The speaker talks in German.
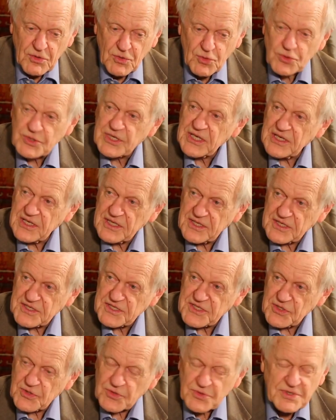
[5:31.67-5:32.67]
gute
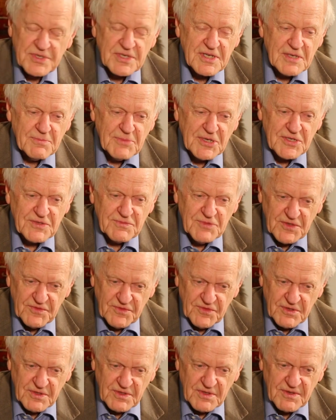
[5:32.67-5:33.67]
Edition gemacht
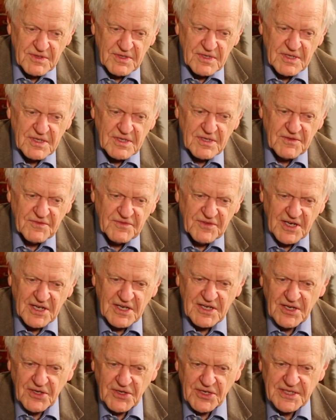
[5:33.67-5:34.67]
wird von äh,
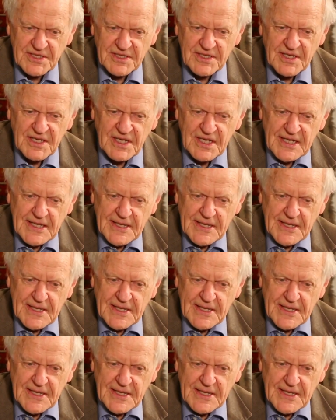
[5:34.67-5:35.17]
Fachleuten